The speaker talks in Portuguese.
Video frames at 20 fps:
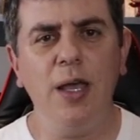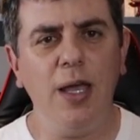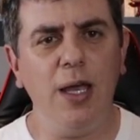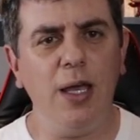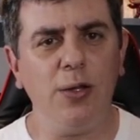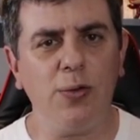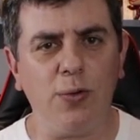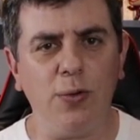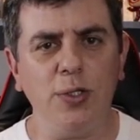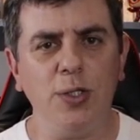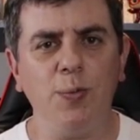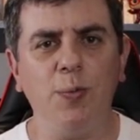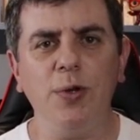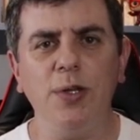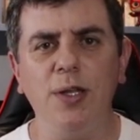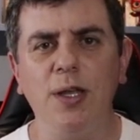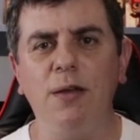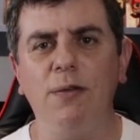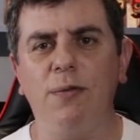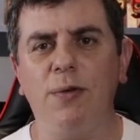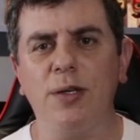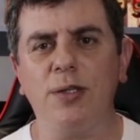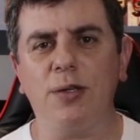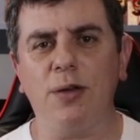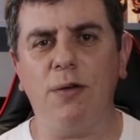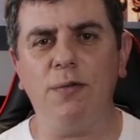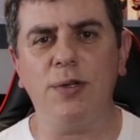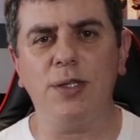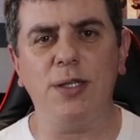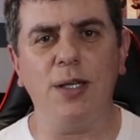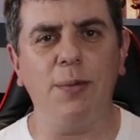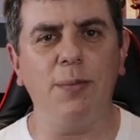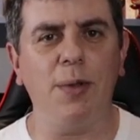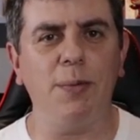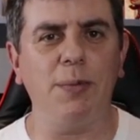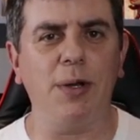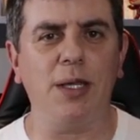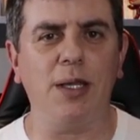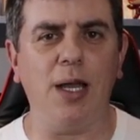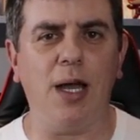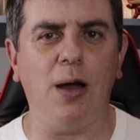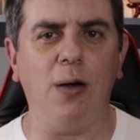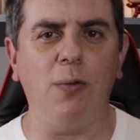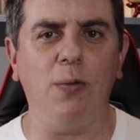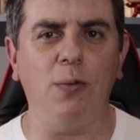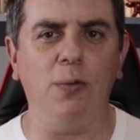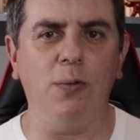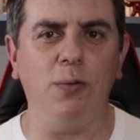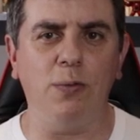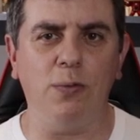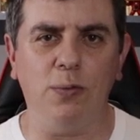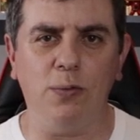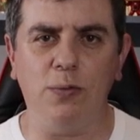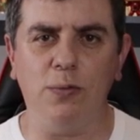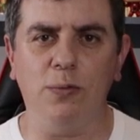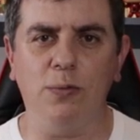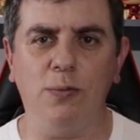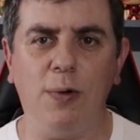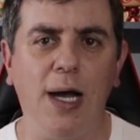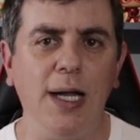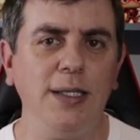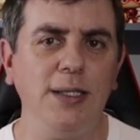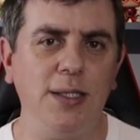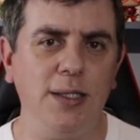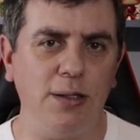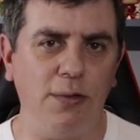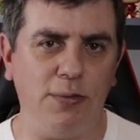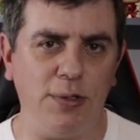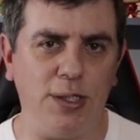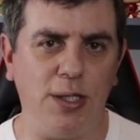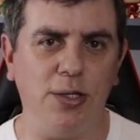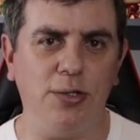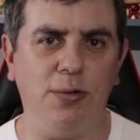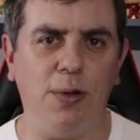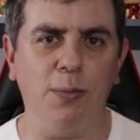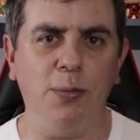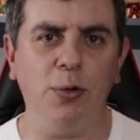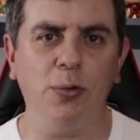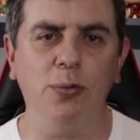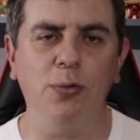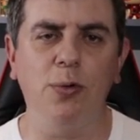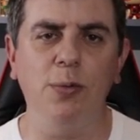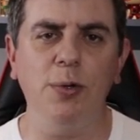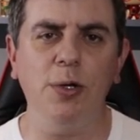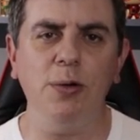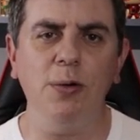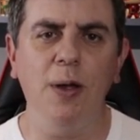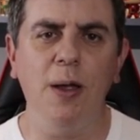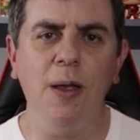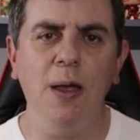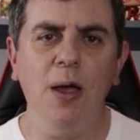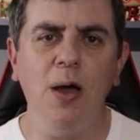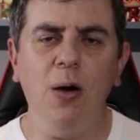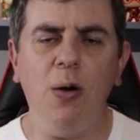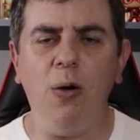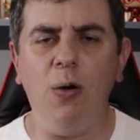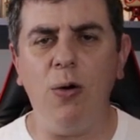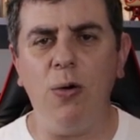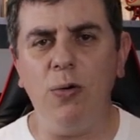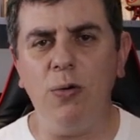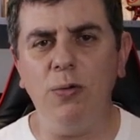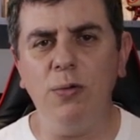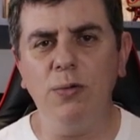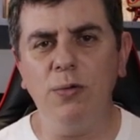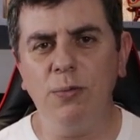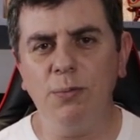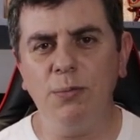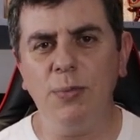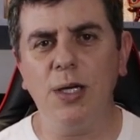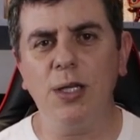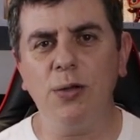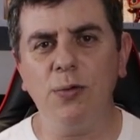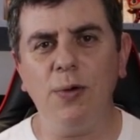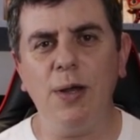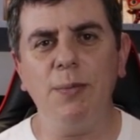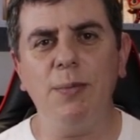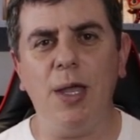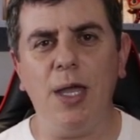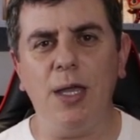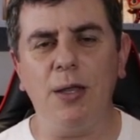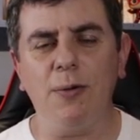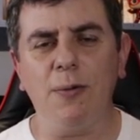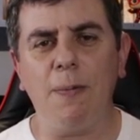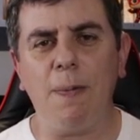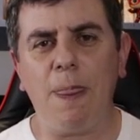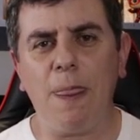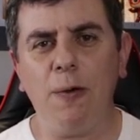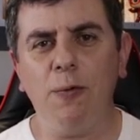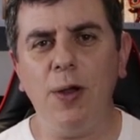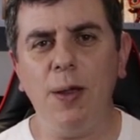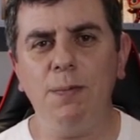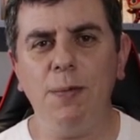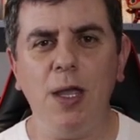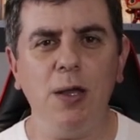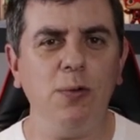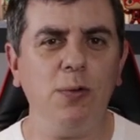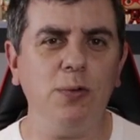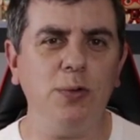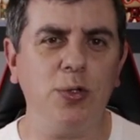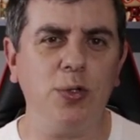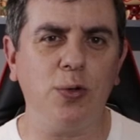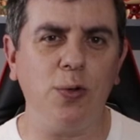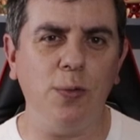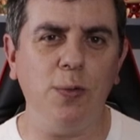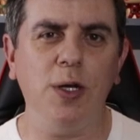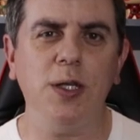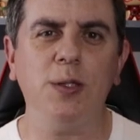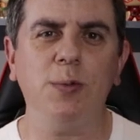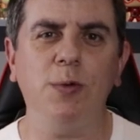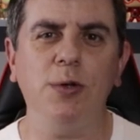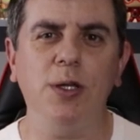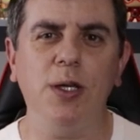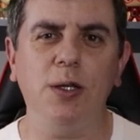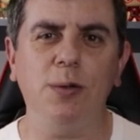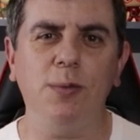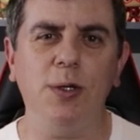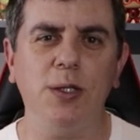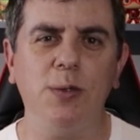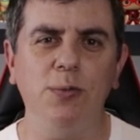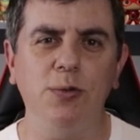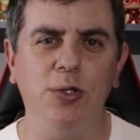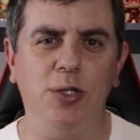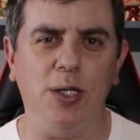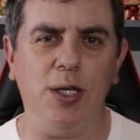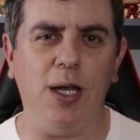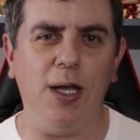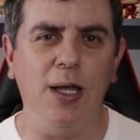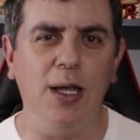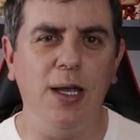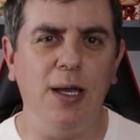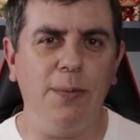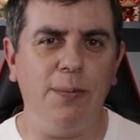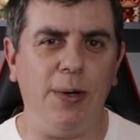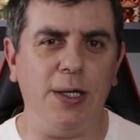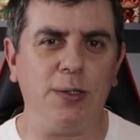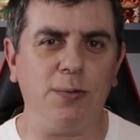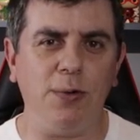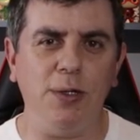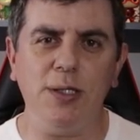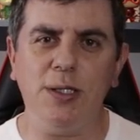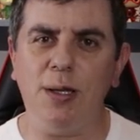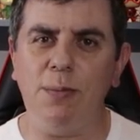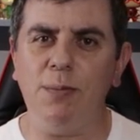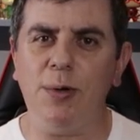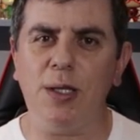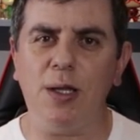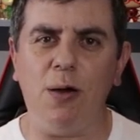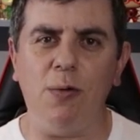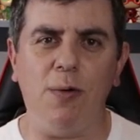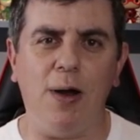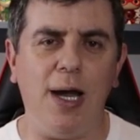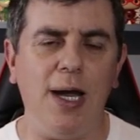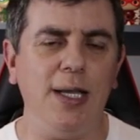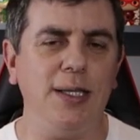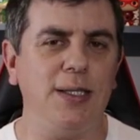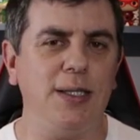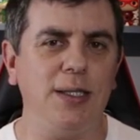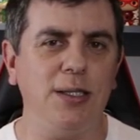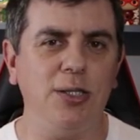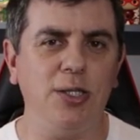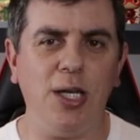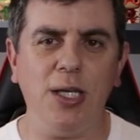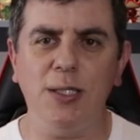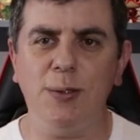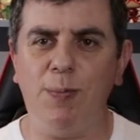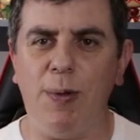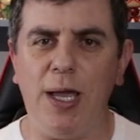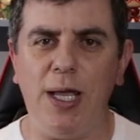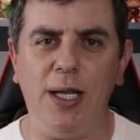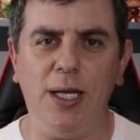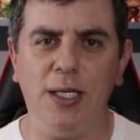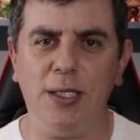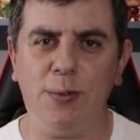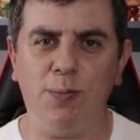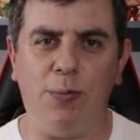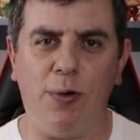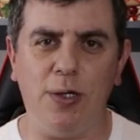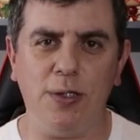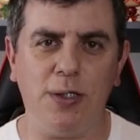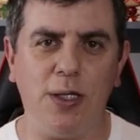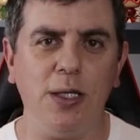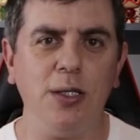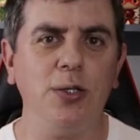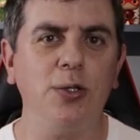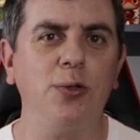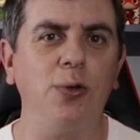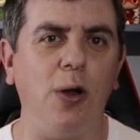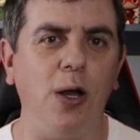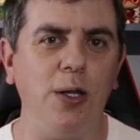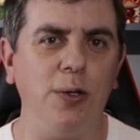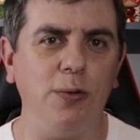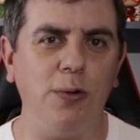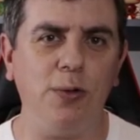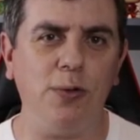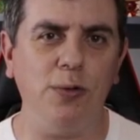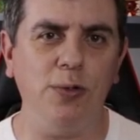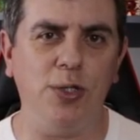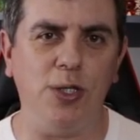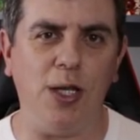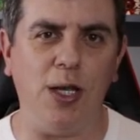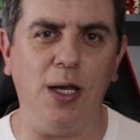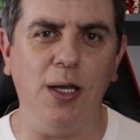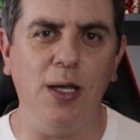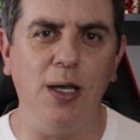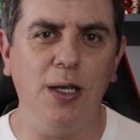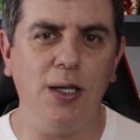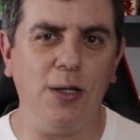Eu estou disponível. É só você me mandar um, um WhatsApp se você tiver meu número, ou manda um e-mail. O e-mail costumo responder no mesmo dia, mas quando você me mandar um WhatsApp, já espere a resposta só no outro dia.